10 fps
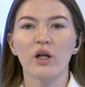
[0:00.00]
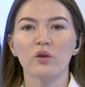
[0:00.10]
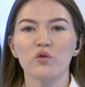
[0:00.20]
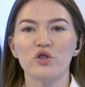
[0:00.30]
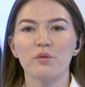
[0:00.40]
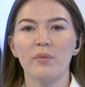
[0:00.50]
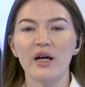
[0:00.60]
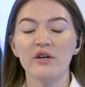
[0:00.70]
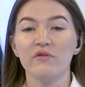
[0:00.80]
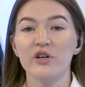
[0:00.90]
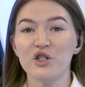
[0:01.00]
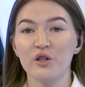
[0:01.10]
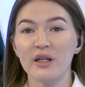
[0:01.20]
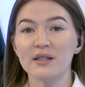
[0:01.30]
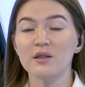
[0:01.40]
Кушербаев вышел на
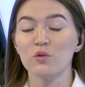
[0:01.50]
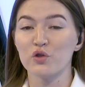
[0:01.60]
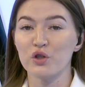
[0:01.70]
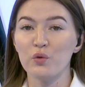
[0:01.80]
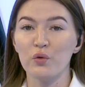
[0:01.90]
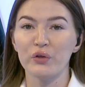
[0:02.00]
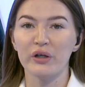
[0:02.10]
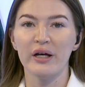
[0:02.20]
заслуженный отдых.